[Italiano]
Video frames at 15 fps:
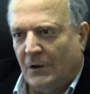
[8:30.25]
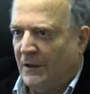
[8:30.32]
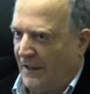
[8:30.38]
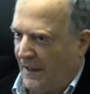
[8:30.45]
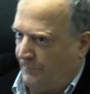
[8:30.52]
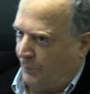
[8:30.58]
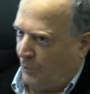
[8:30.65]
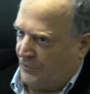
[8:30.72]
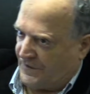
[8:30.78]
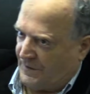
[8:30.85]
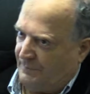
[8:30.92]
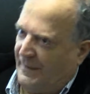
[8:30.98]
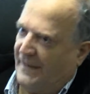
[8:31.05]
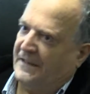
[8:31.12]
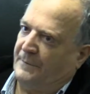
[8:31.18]
e poi
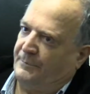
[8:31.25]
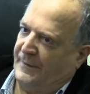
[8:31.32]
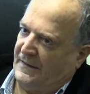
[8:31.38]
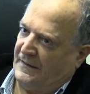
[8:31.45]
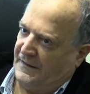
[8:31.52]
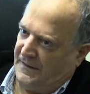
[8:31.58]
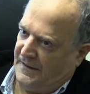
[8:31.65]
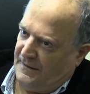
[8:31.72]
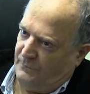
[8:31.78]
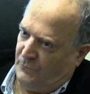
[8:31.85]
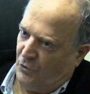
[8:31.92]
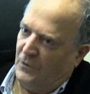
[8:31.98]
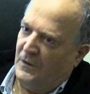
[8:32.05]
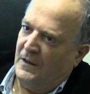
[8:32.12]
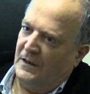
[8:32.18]
semmai ne
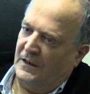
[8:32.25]
parleremo,